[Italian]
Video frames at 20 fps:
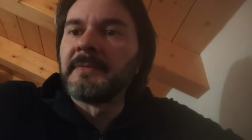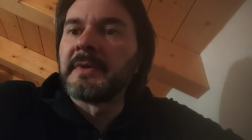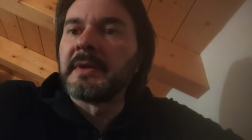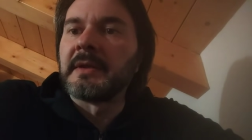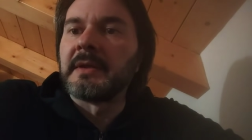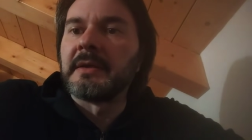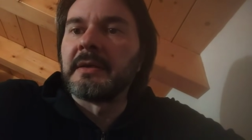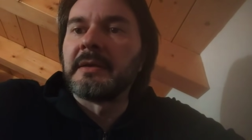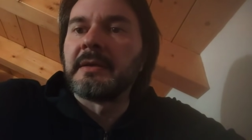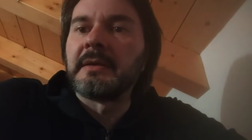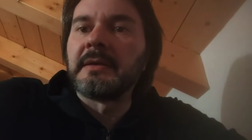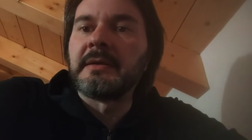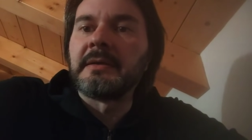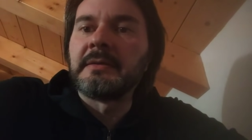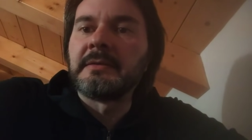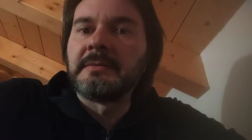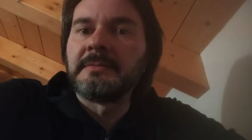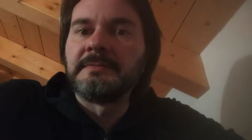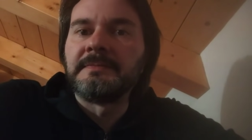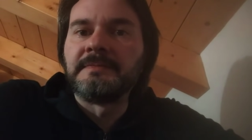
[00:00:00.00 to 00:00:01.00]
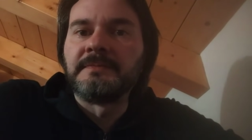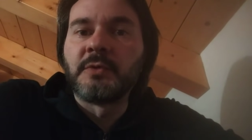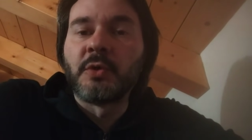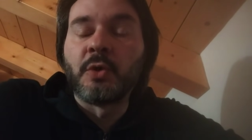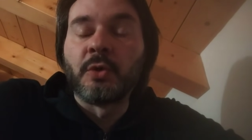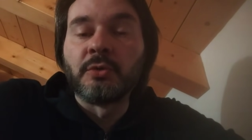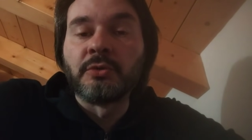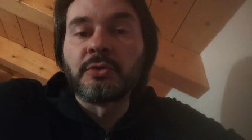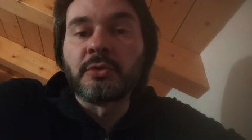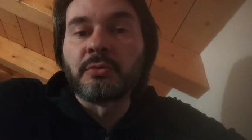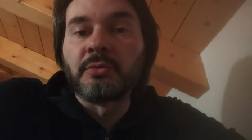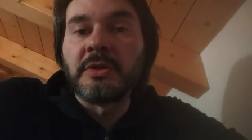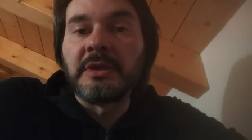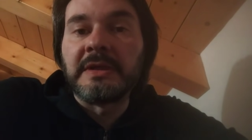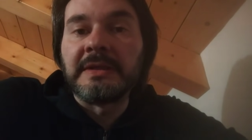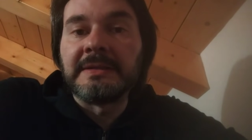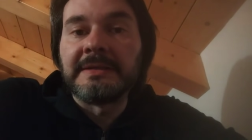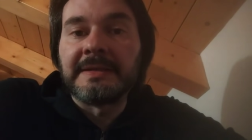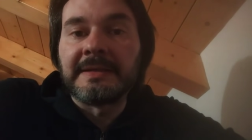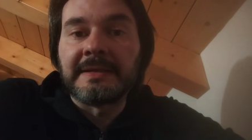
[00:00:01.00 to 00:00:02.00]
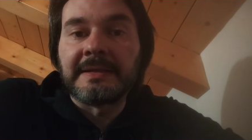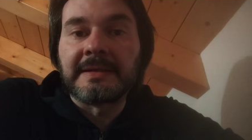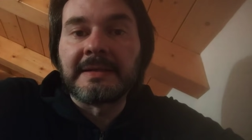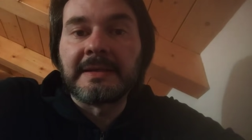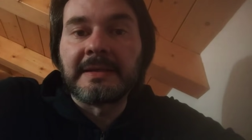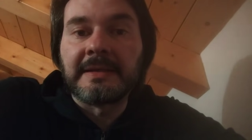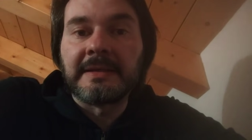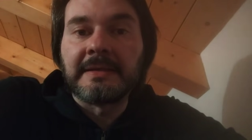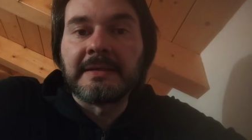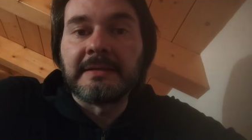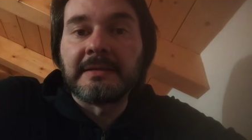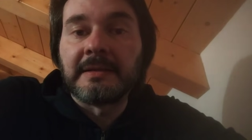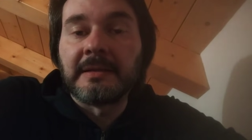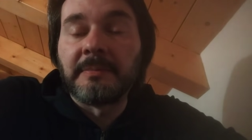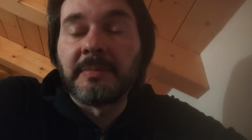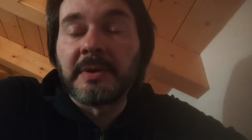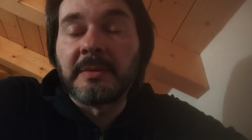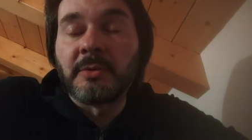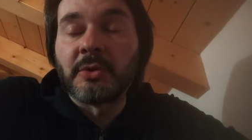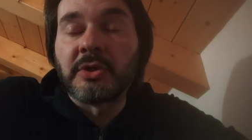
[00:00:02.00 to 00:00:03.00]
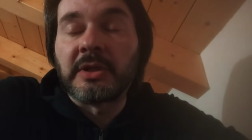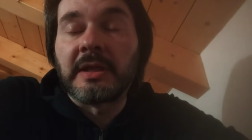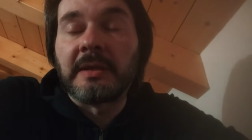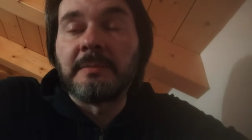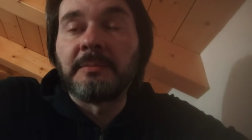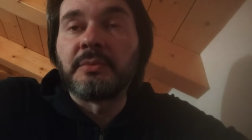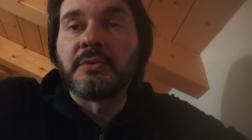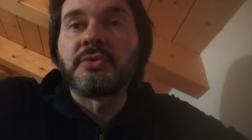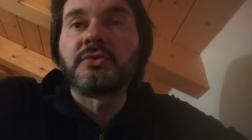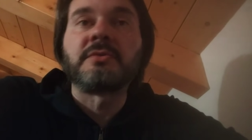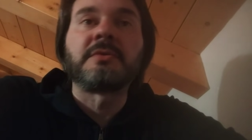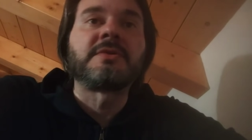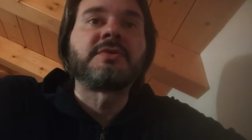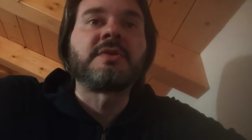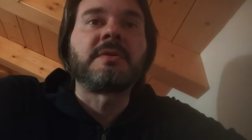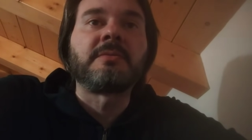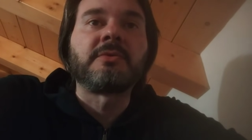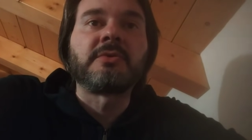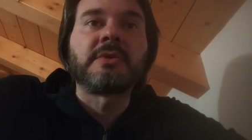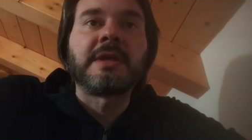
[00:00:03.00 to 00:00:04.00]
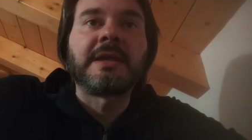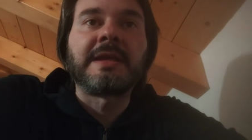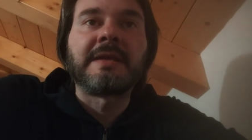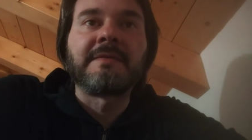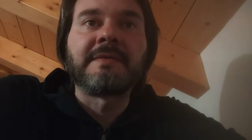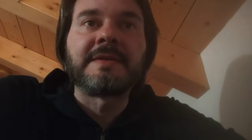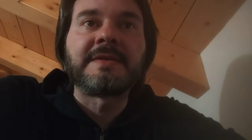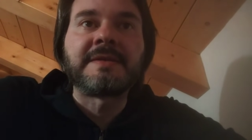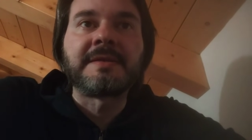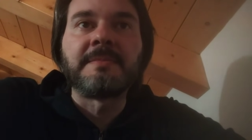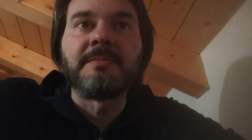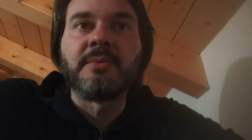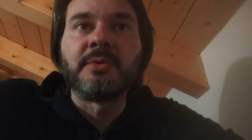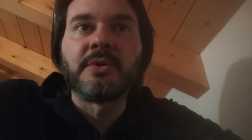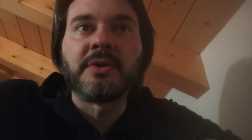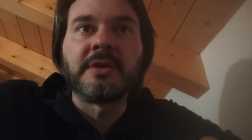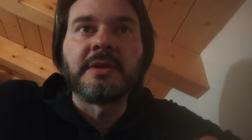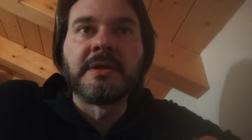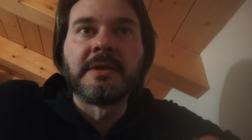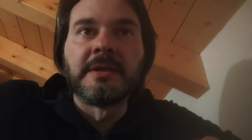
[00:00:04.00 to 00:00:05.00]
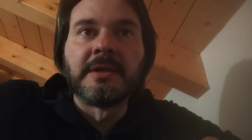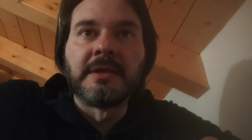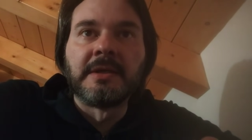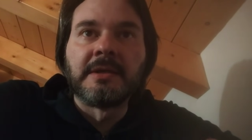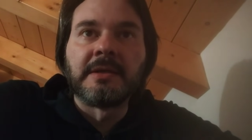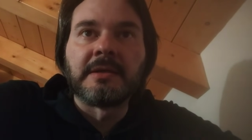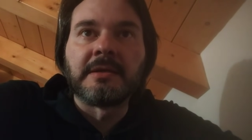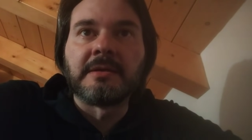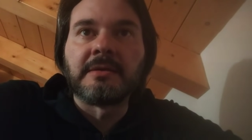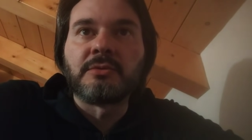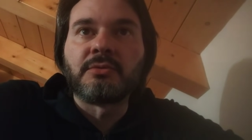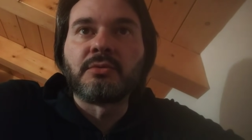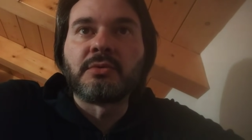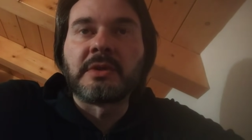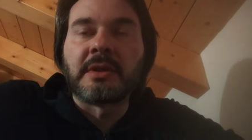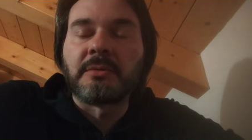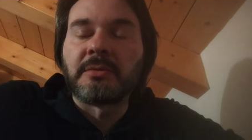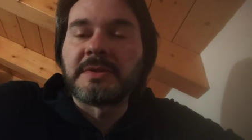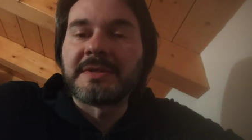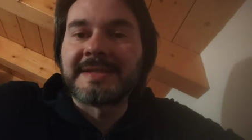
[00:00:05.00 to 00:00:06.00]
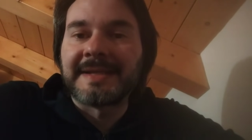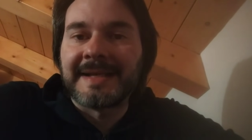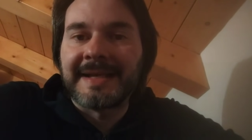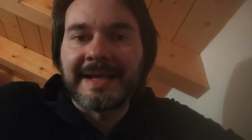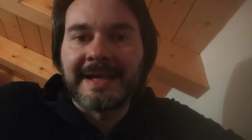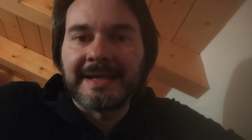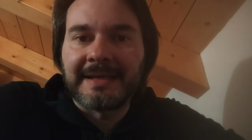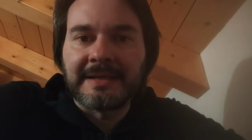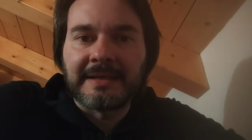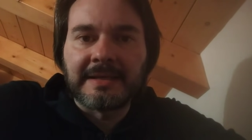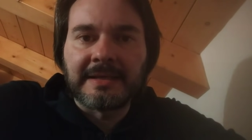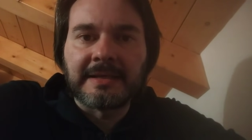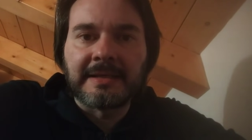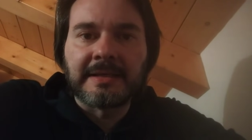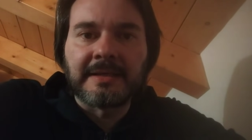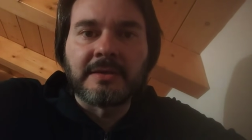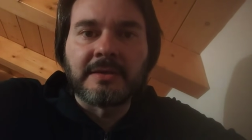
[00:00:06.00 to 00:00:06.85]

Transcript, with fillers: Eh, contro un Inter che nel primo tempo insomma, diciamo, non è che avesse poi eh, tutta questa carica